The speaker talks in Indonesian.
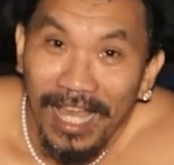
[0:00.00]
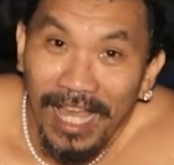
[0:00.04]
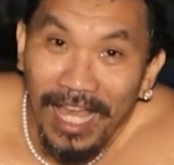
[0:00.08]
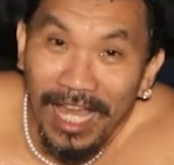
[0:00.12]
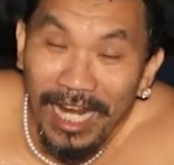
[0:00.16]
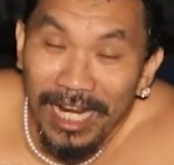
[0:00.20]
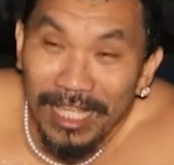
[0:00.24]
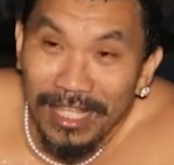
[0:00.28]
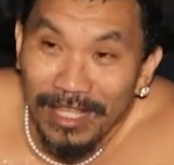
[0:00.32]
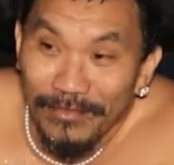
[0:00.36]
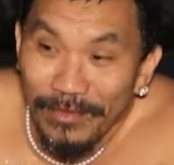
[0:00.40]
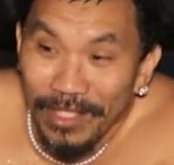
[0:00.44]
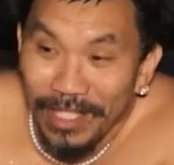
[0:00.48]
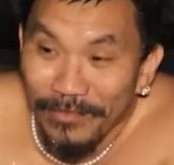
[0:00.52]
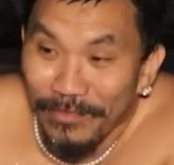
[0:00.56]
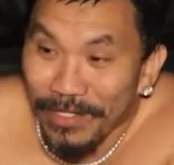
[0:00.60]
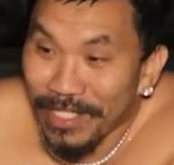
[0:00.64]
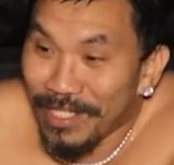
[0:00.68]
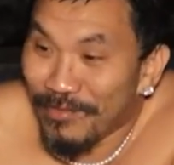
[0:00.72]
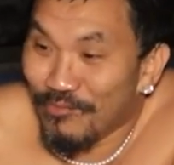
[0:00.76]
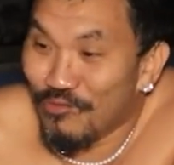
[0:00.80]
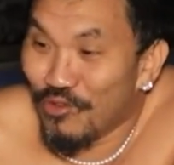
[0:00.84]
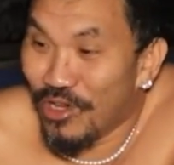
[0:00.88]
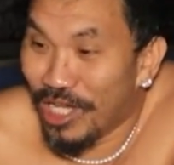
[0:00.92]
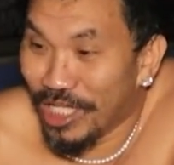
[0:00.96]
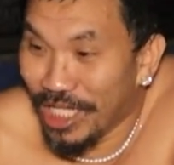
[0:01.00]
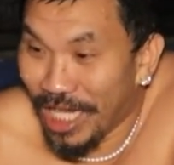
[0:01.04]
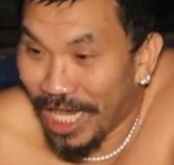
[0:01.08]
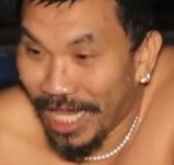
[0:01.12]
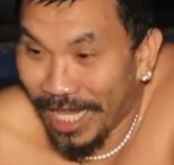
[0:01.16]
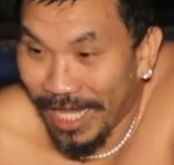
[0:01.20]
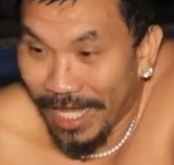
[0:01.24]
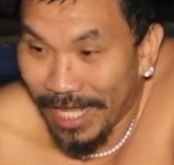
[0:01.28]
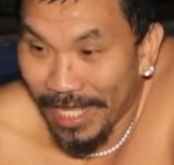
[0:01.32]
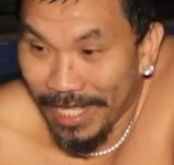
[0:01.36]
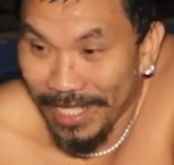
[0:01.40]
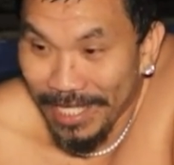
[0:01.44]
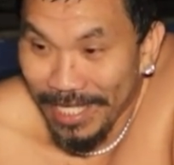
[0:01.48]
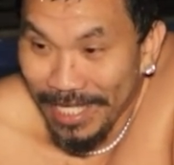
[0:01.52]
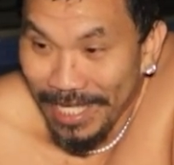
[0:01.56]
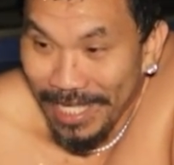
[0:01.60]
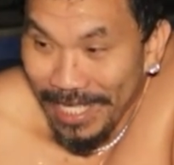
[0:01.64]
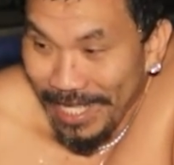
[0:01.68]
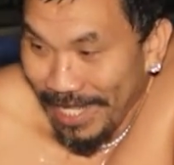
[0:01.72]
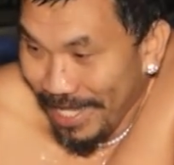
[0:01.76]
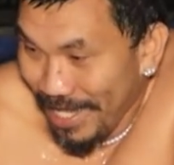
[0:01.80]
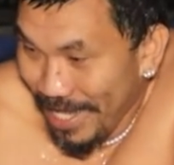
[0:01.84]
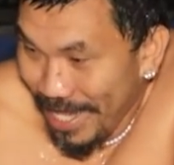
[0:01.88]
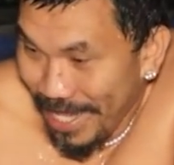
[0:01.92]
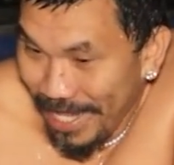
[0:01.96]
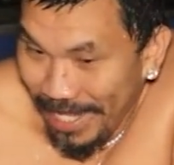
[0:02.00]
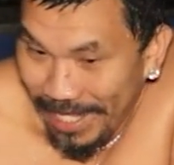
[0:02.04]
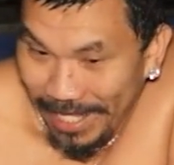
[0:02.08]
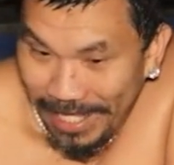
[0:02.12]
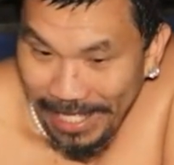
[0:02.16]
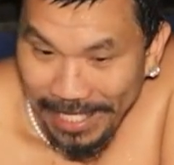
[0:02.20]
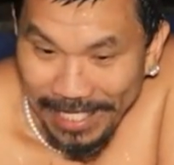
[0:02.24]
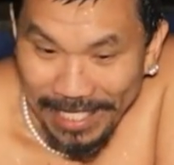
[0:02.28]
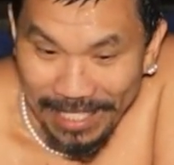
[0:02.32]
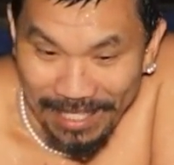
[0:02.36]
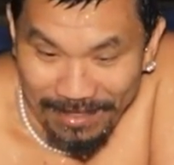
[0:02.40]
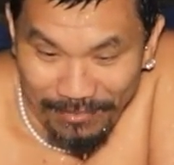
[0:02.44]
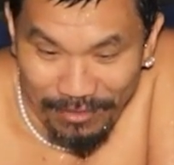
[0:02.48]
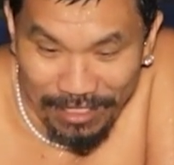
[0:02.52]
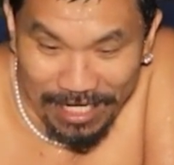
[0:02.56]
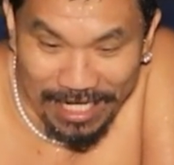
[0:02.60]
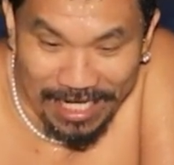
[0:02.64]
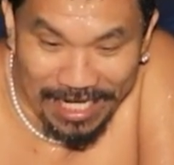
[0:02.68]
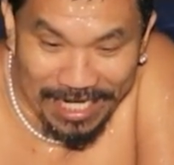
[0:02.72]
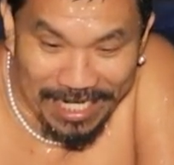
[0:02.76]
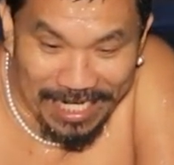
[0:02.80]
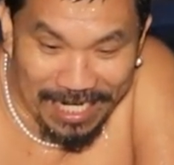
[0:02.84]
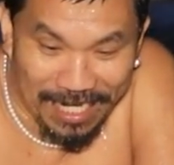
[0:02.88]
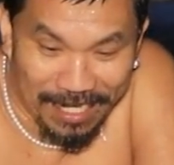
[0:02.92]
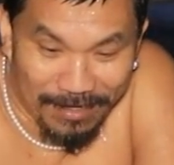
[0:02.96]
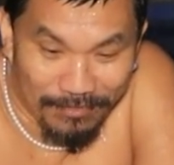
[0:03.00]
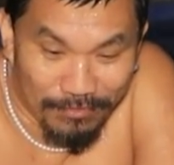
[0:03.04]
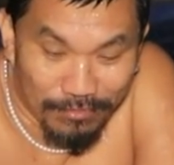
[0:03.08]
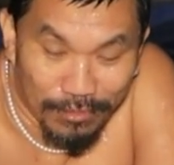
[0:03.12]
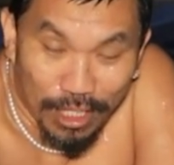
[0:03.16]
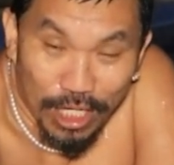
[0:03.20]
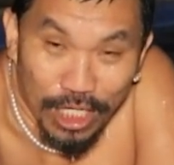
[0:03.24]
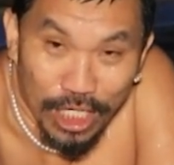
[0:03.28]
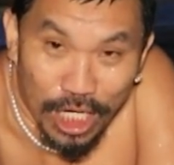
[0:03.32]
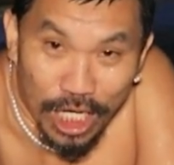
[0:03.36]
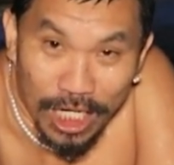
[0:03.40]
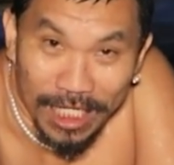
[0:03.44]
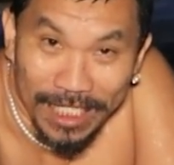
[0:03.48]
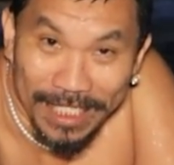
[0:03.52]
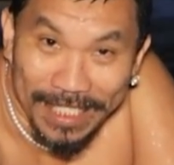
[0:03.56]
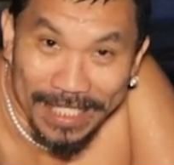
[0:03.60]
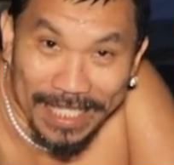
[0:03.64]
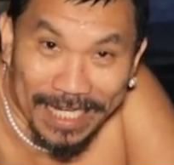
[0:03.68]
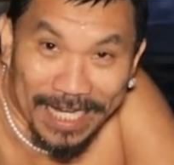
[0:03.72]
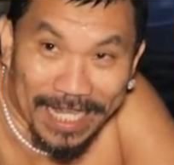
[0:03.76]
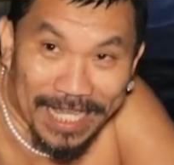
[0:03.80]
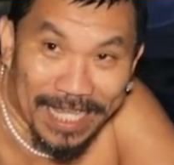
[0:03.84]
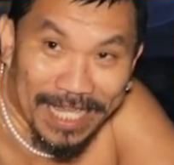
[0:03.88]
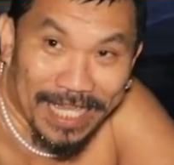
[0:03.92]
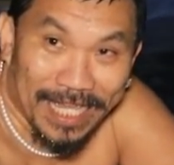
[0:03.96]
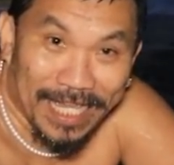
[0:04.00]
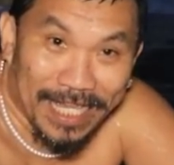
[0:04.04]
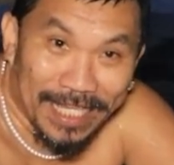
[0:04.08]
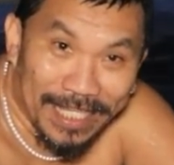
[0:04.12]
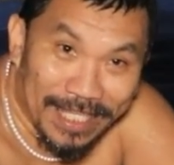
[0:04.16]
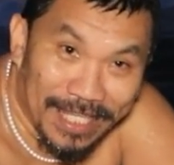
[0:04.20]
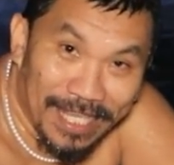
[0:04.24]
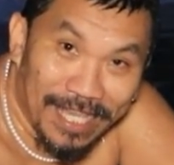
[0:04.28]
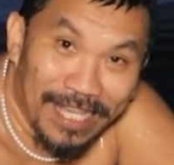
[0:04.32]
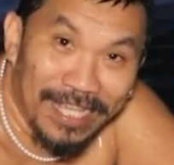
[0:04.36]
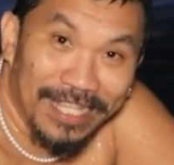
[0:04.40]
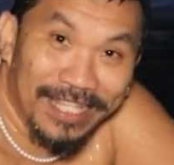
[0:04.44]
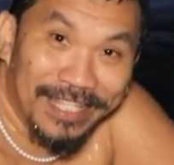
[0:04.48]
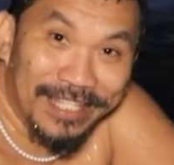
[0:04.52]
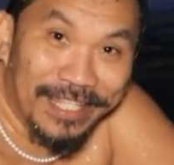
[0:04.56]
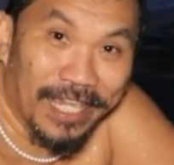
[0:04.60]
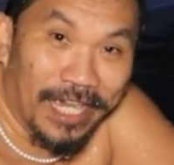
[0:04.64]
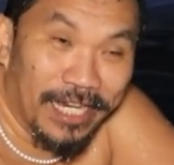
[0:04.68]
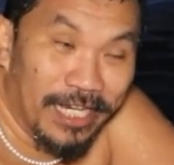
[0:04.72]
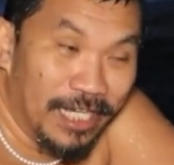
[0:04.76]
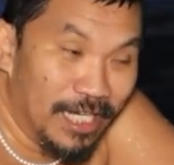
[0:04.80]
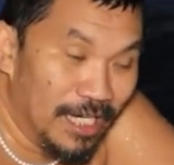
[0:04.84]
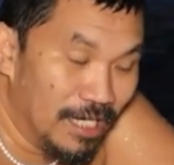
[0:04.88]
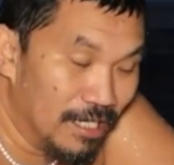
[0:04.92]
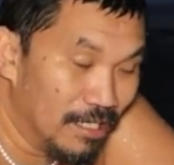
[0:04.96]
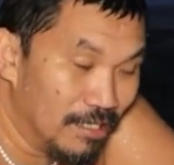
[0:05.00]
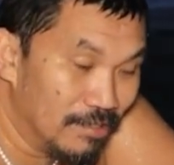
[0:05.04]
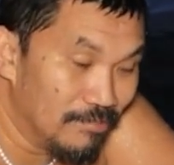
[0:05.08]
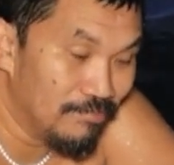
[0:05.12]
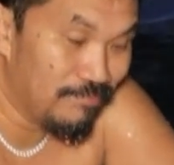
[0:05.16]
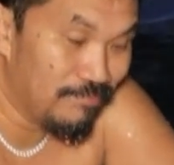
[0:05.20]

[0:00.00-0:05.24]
Halo teman-teman semuanya. Ketemu lagi dengan Mongol Stress Channel.